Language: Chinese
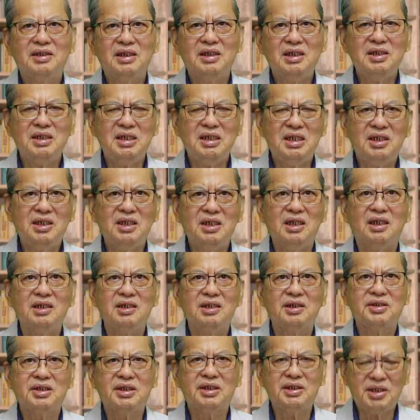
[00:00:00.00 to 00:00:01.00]
这里
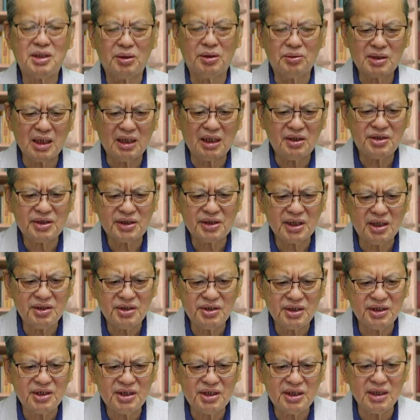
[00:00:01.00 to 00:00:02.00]
十九章
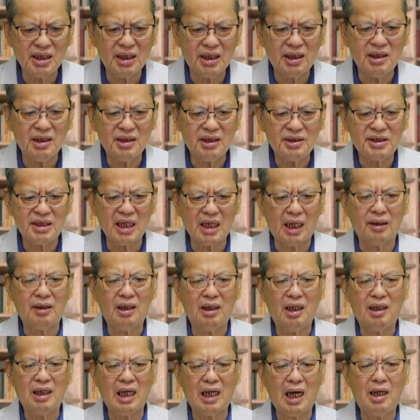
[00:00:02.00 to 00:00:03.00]
上十节讲，
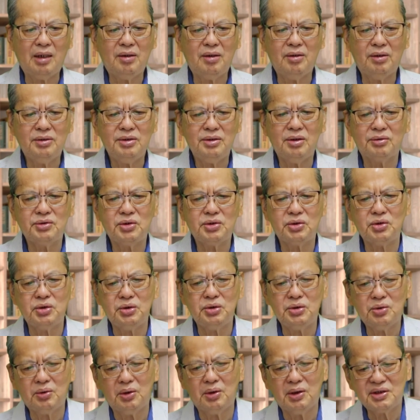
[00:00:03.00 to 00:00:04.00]
然而有
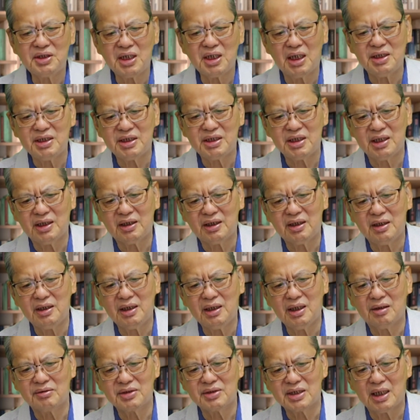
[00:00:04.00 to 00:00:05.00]
许多在前的
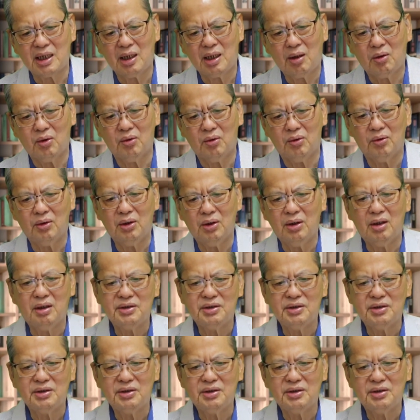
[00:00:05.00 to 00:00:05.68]
要在后，